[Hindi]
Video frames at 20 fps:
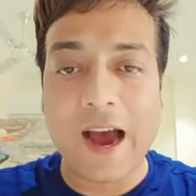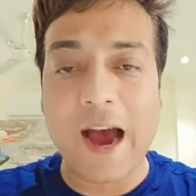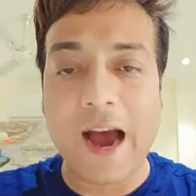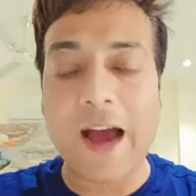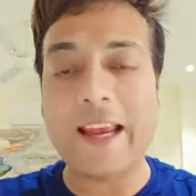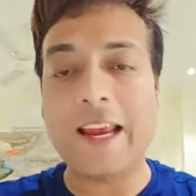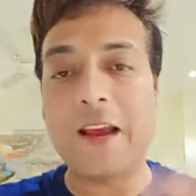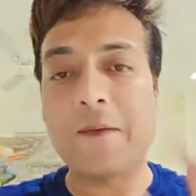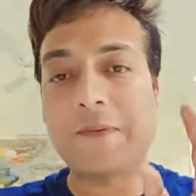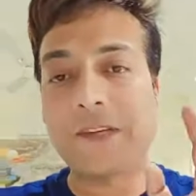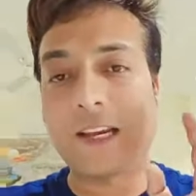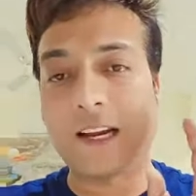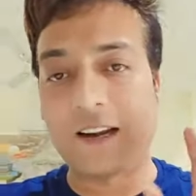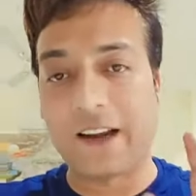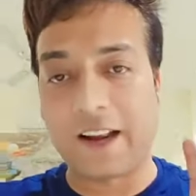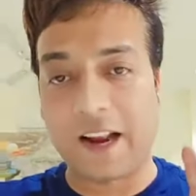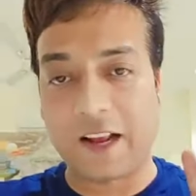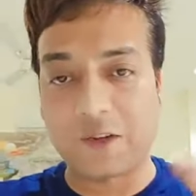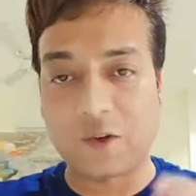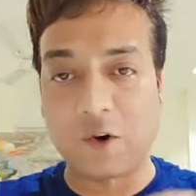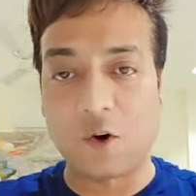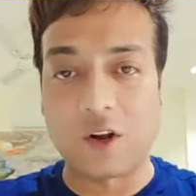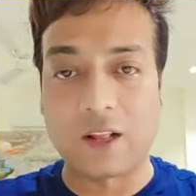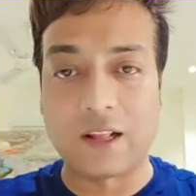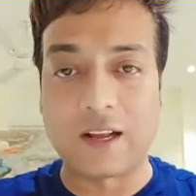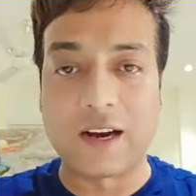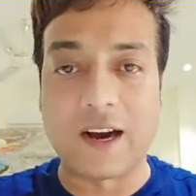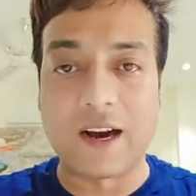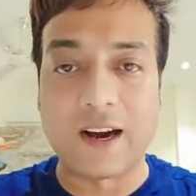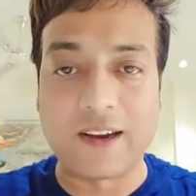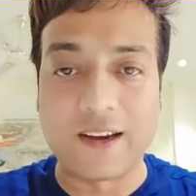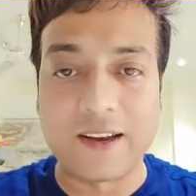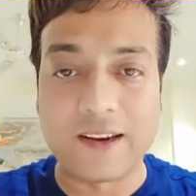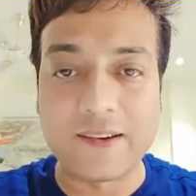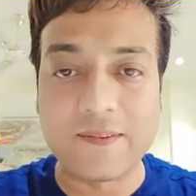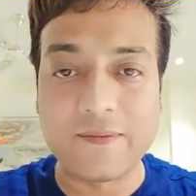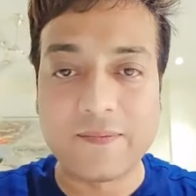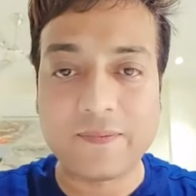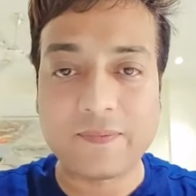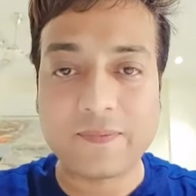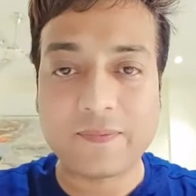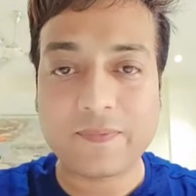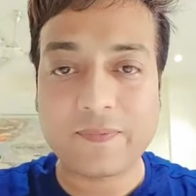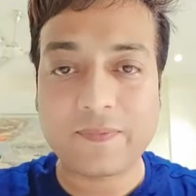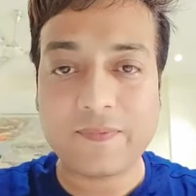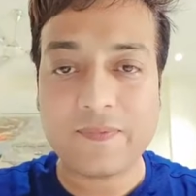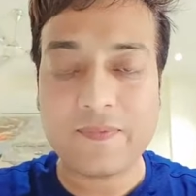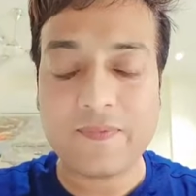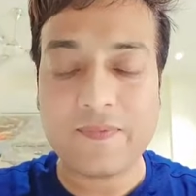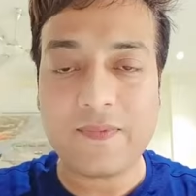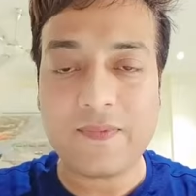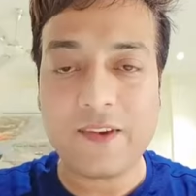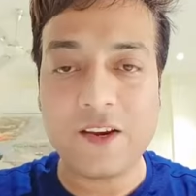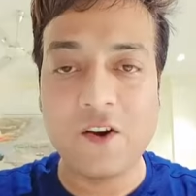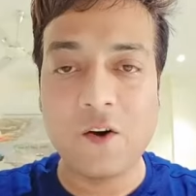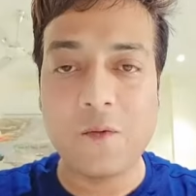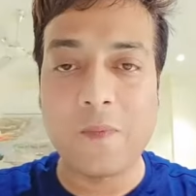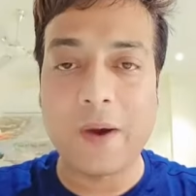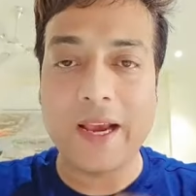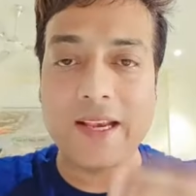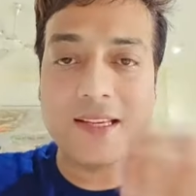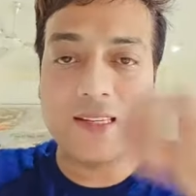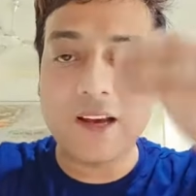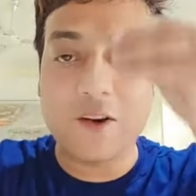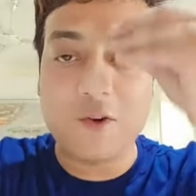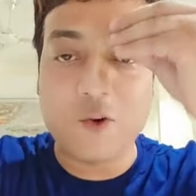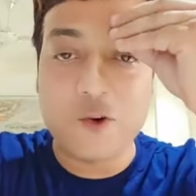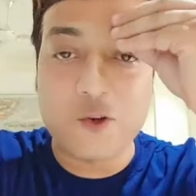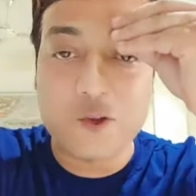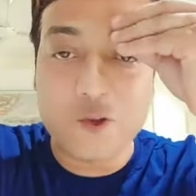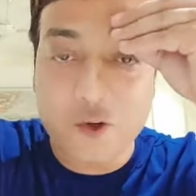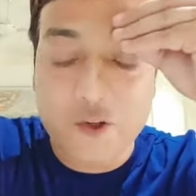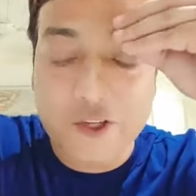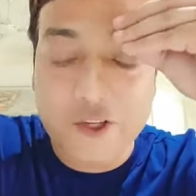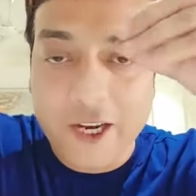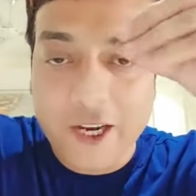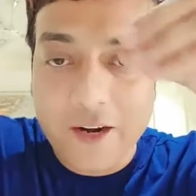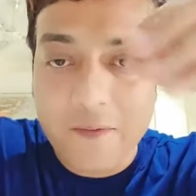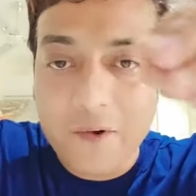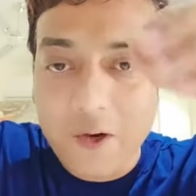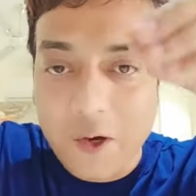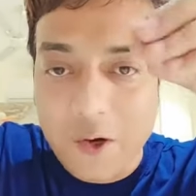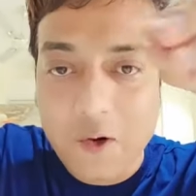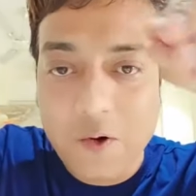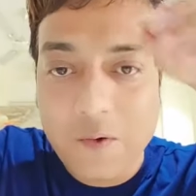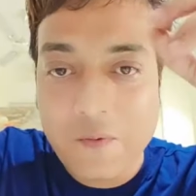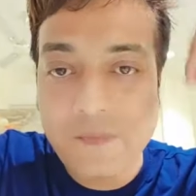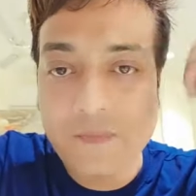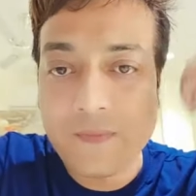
आईएमसी की ड्रेस कोड लगाकर और भाई साहब कुछ तो शर्म करो